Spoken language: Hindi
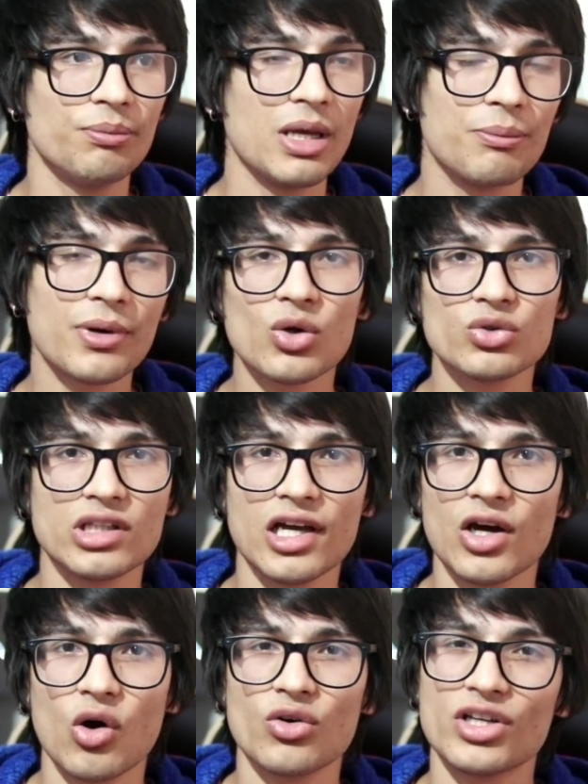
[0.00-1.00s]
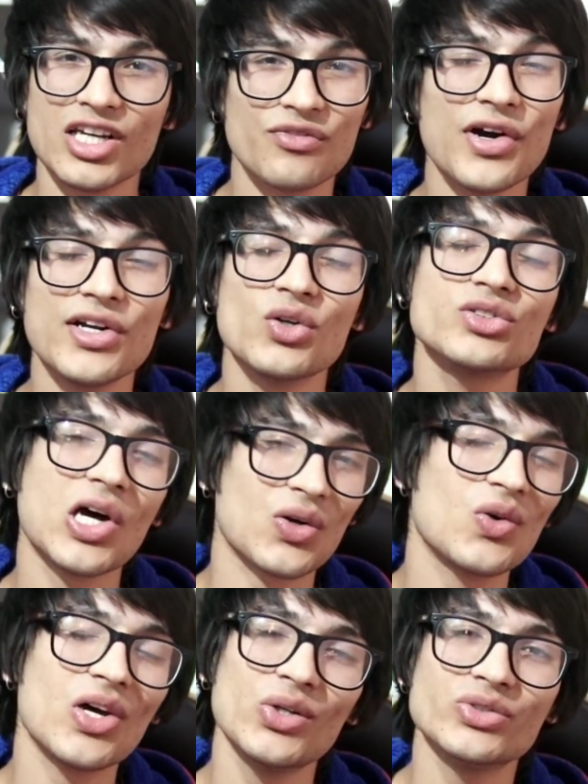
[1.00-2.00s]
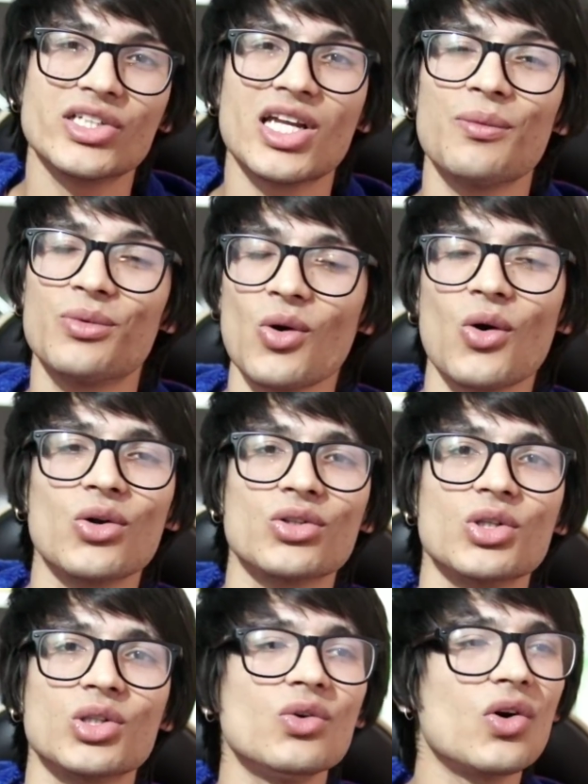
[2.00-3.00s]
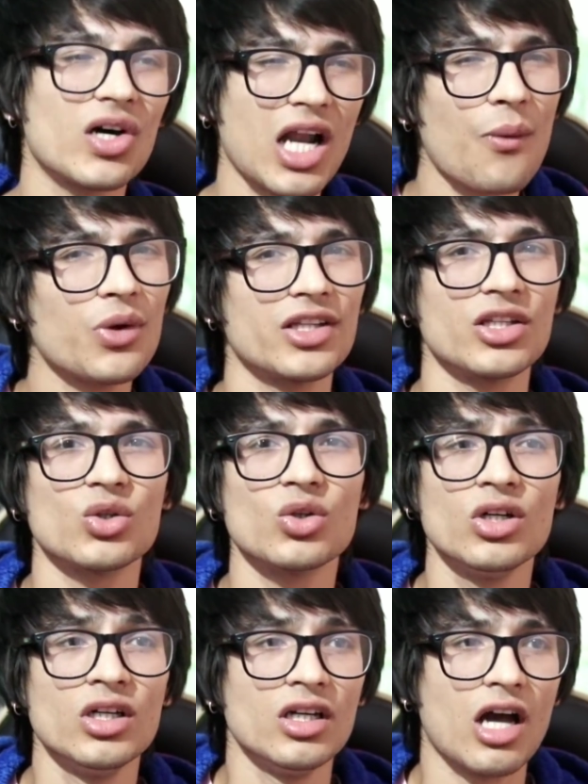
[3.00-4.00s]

पेपर होता है और ग्रेफाइट और चारकोल का यूज़ करके आप ड्रॉ करते हो तो वो ख़राब हो जाती है तो